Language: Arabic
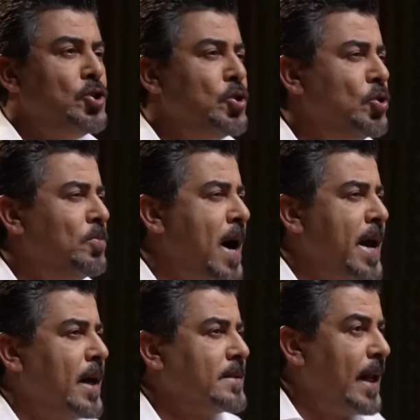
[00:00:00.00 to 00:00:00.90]
شنو
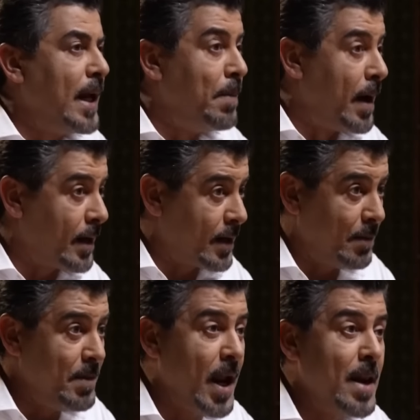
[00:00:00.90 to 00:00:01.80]
معنى طلبك
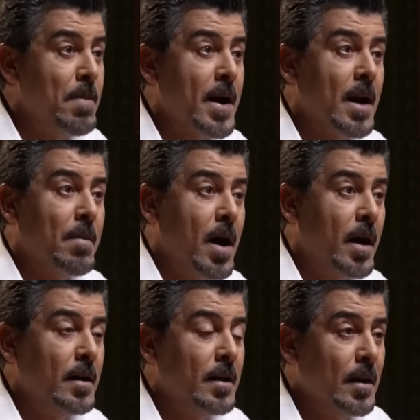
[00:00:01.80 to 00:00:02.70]
من
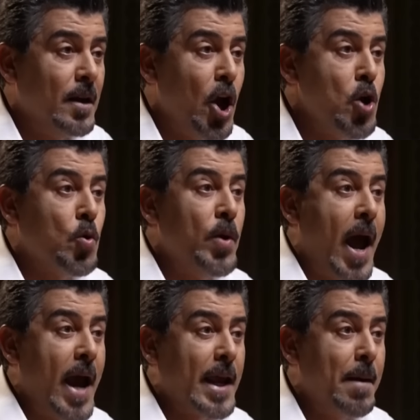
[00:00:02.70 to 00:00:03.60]
البرلمان يكون
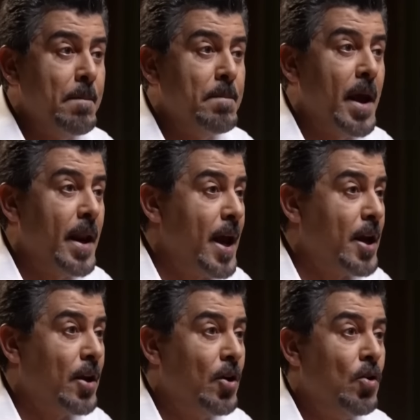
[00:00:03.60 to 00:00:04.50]
حكم
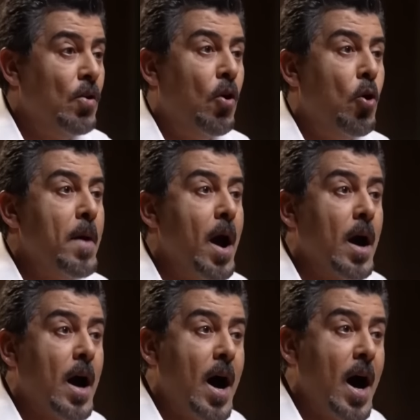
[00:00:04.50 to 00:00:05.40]
بينك وبين
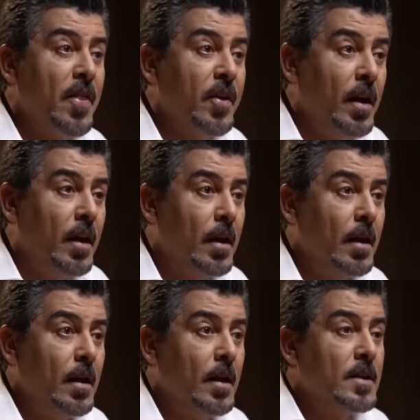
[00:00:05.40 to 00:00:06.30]
قاضي
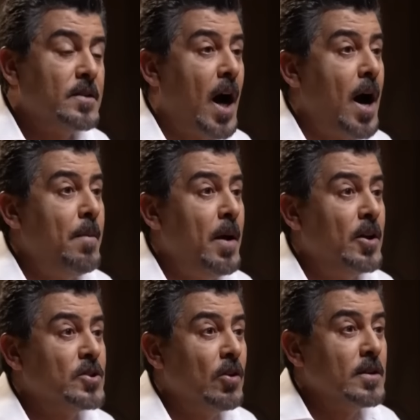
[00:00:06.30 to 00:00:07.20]
تابع
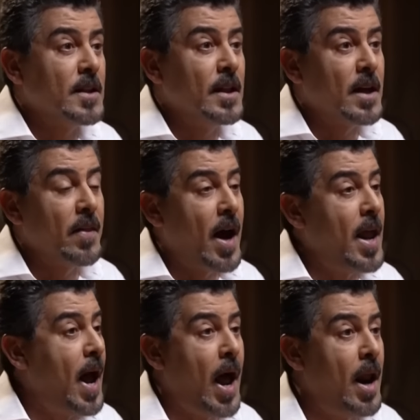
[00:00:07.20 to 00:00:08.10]
لسلطة القضاء
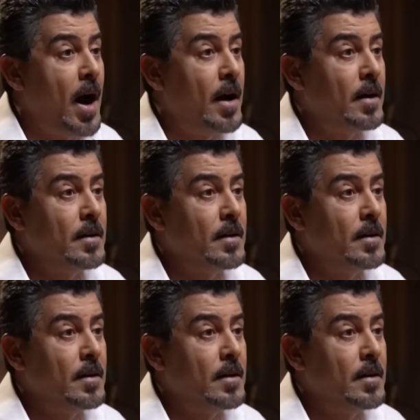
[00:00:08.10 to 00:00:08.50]
الأعلى